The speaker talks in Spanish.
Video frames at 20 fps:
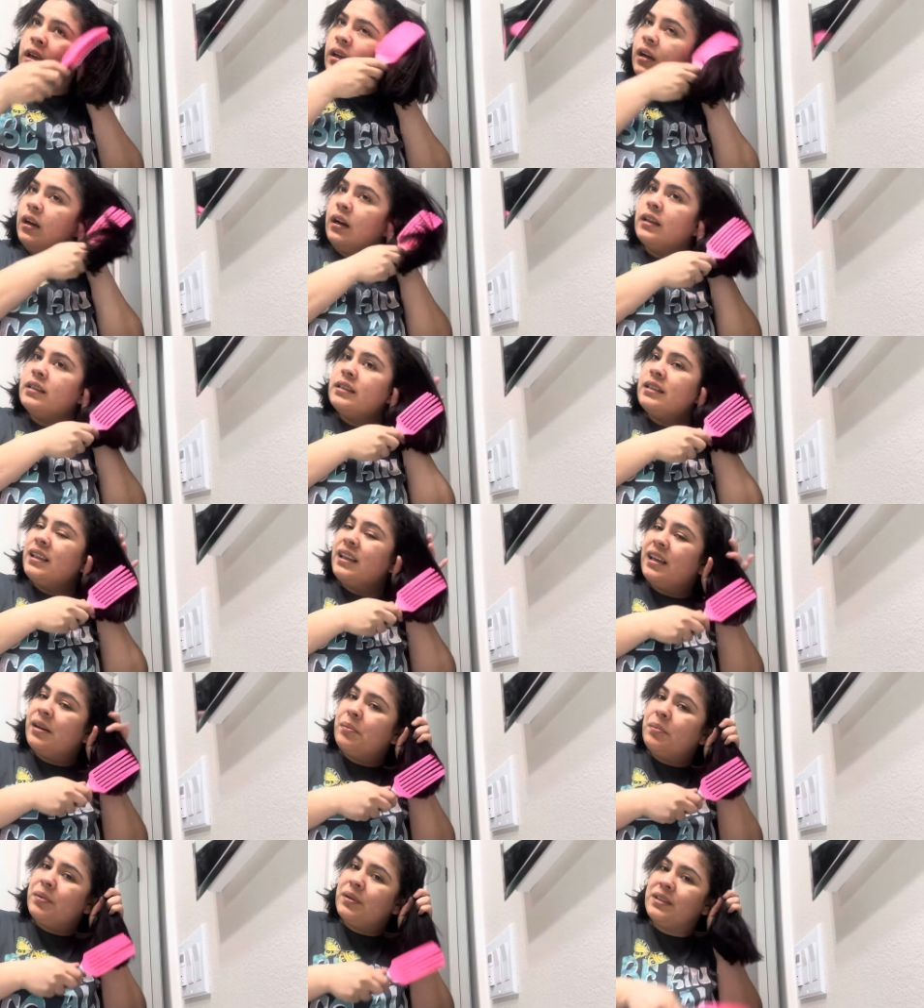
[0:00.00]
Así
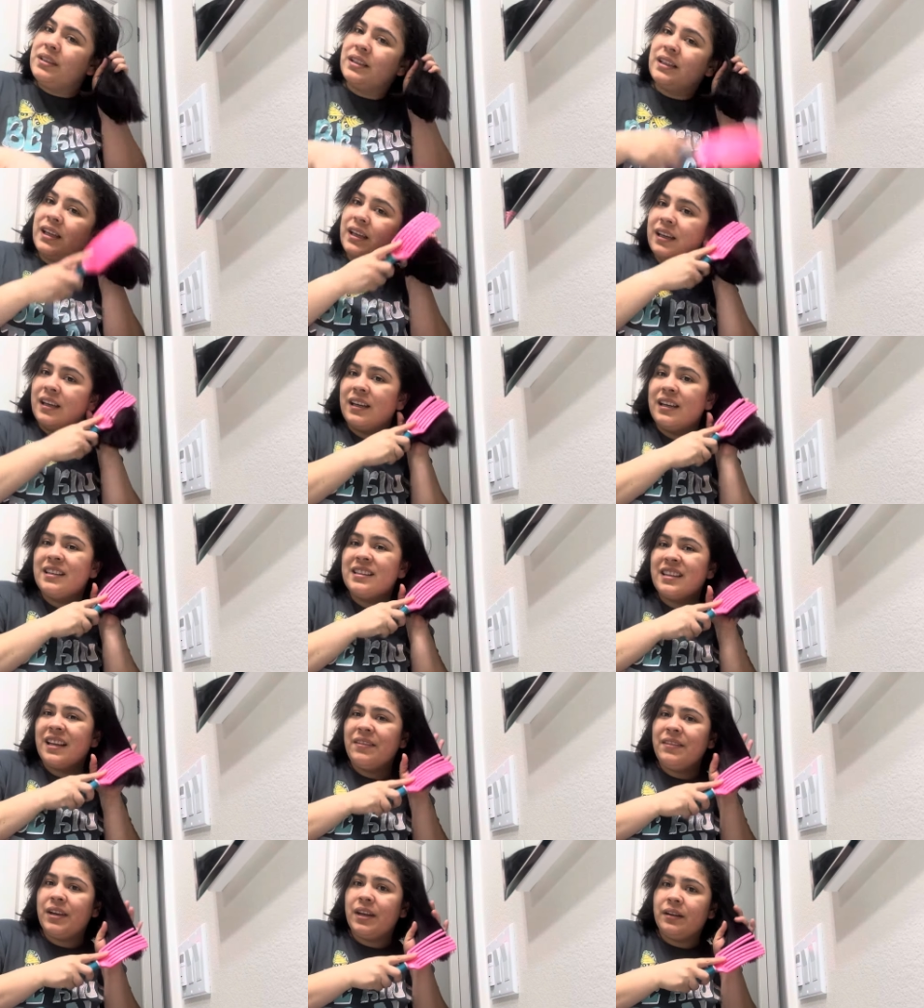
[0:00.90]
que pues
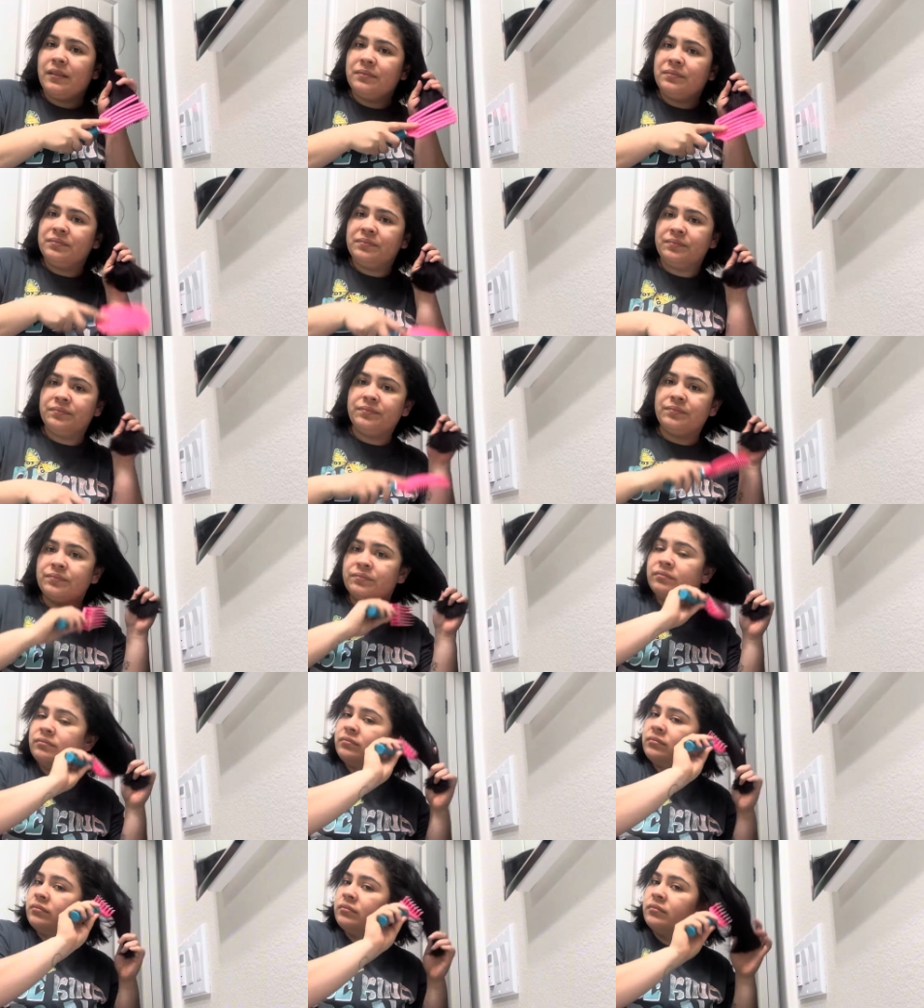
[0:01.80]
está bien,
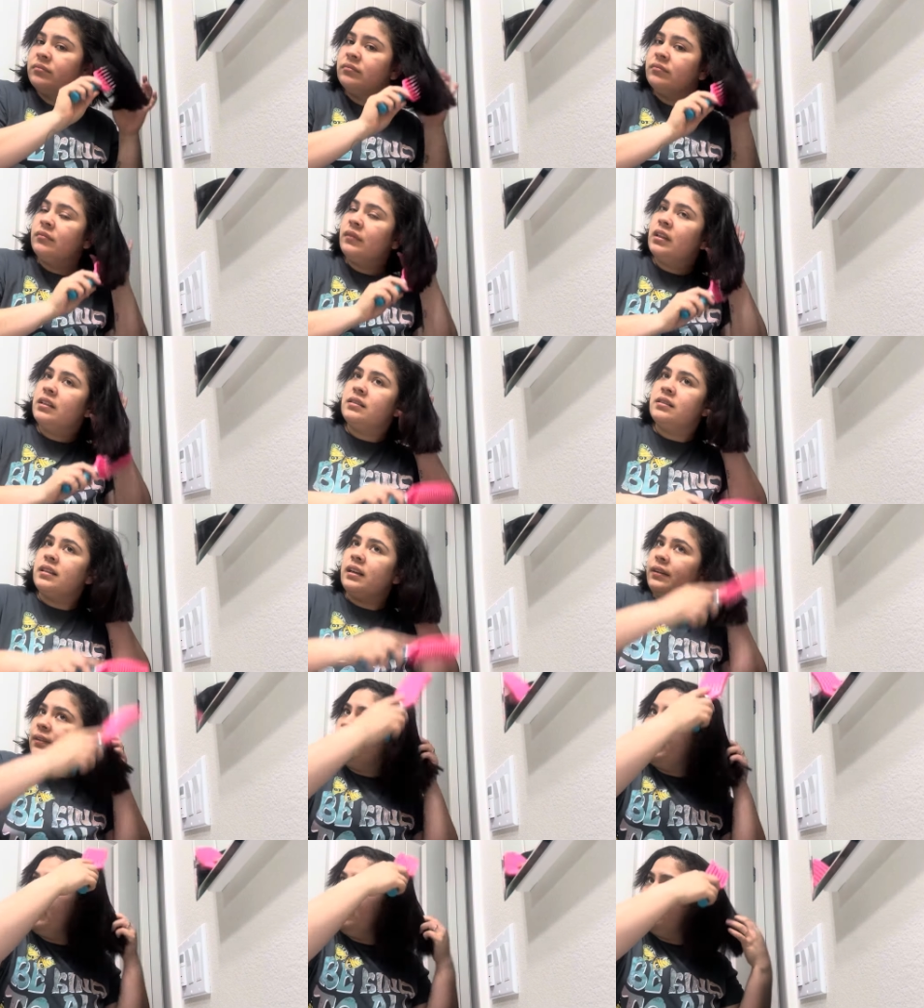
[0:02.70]

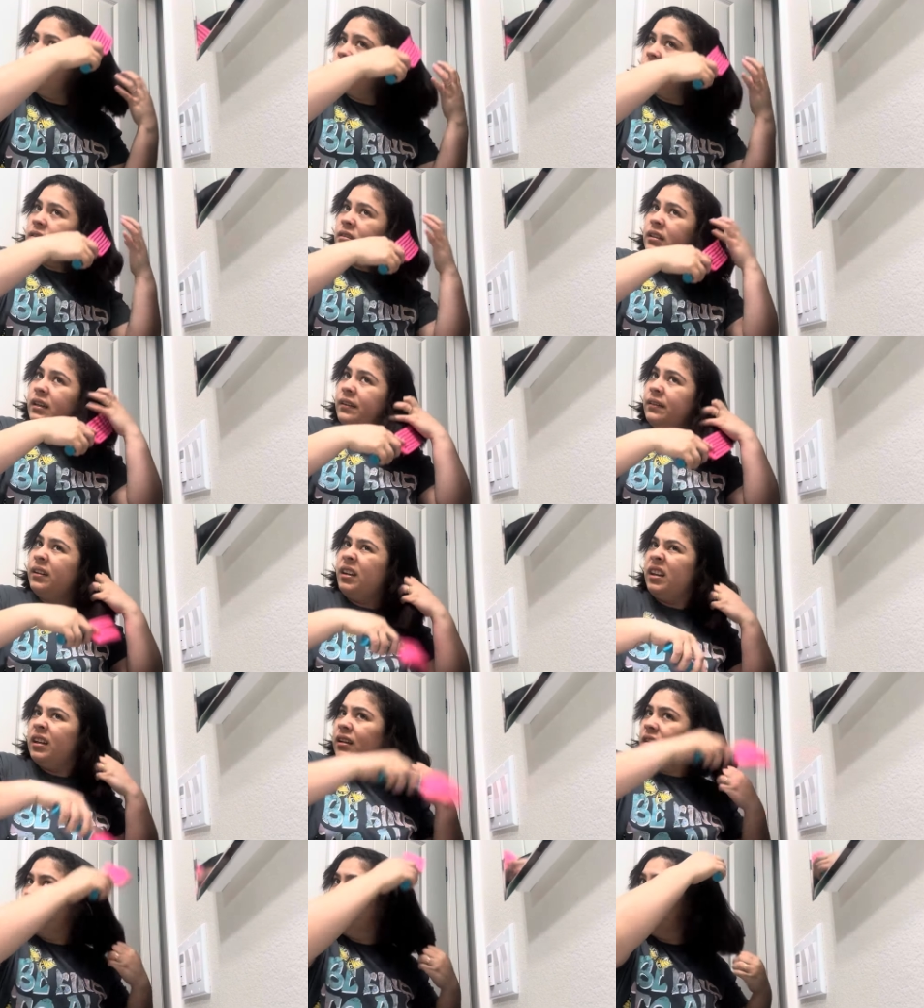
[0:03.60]
está bien, está
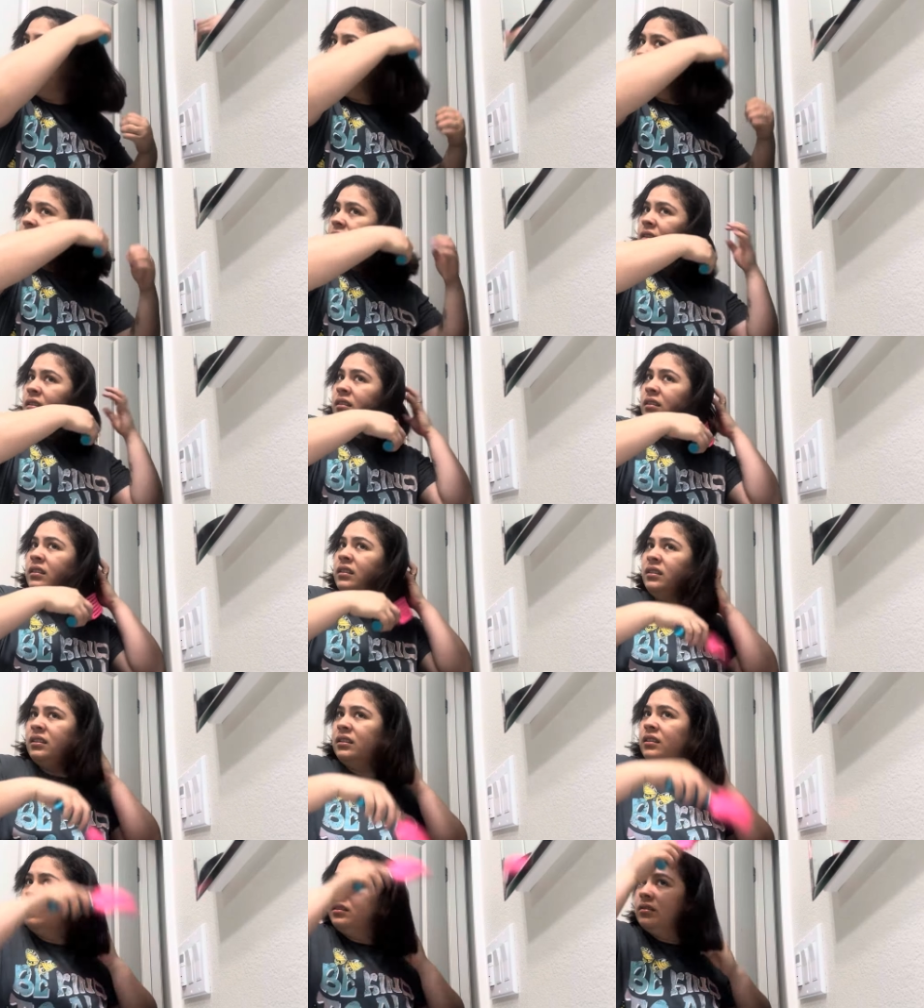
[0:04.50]
bien.
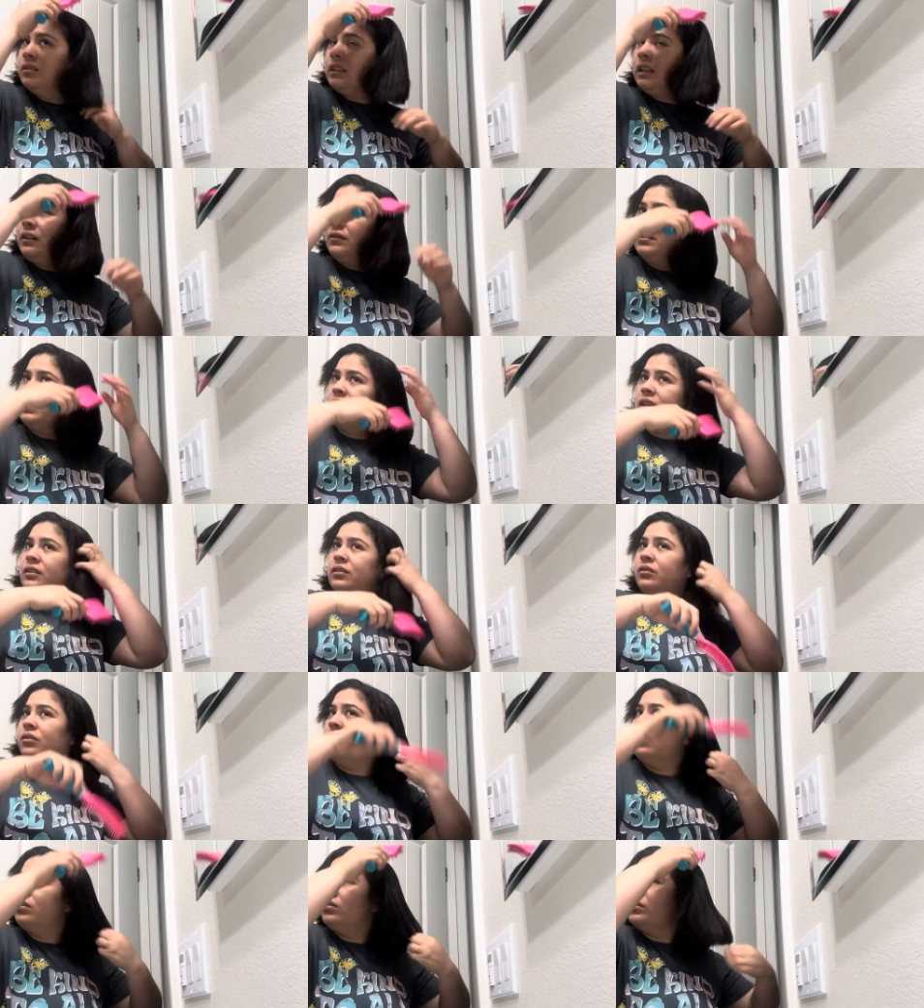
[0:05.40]
O sea, no es que
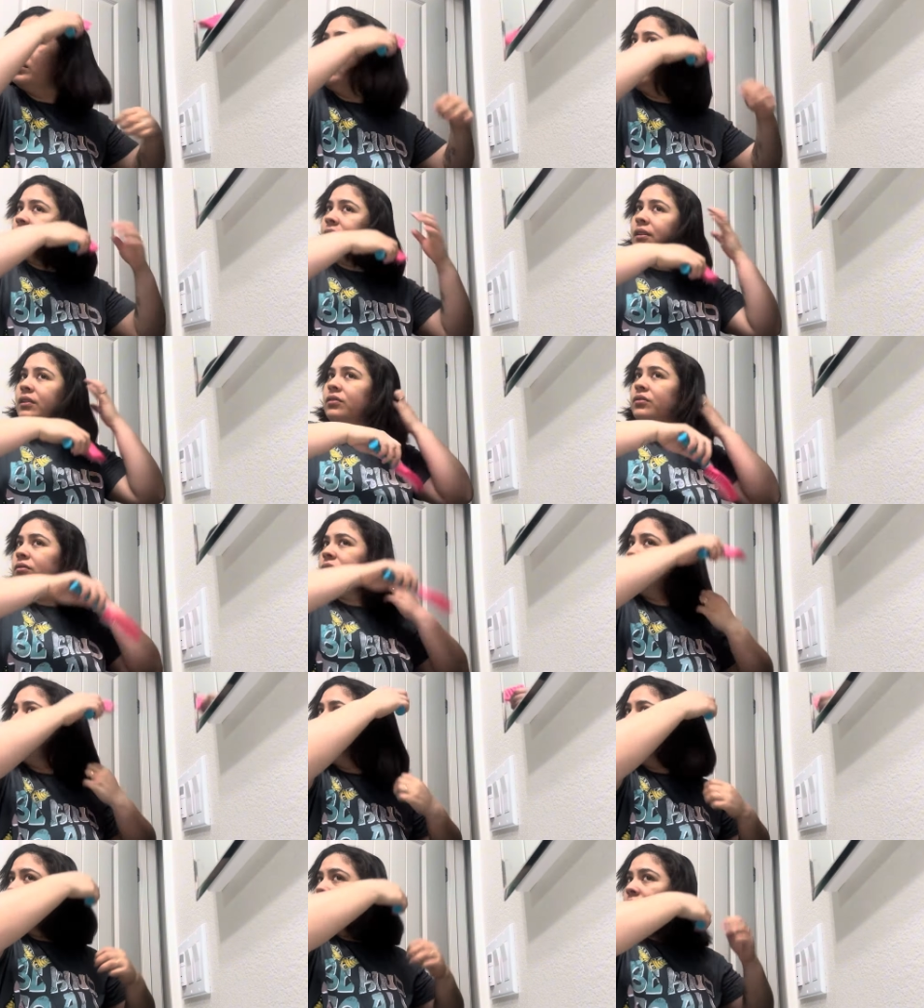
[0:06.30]
todos los sábados
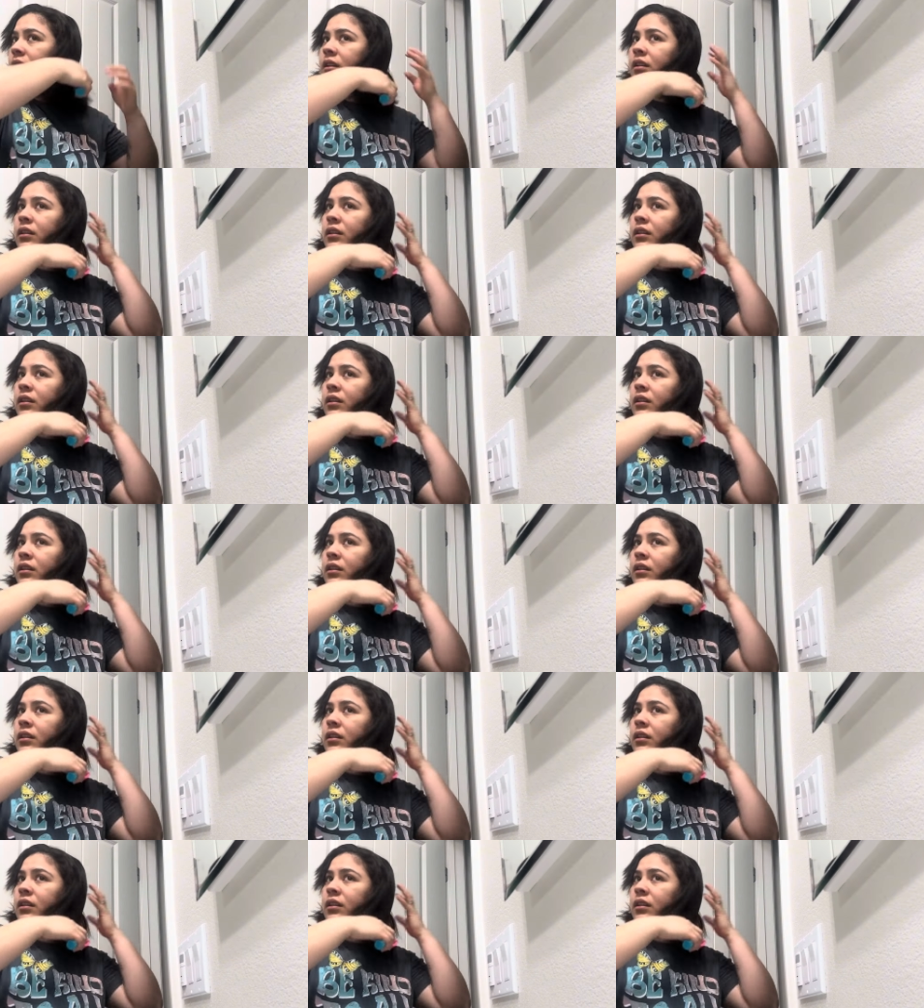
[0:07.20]
voy,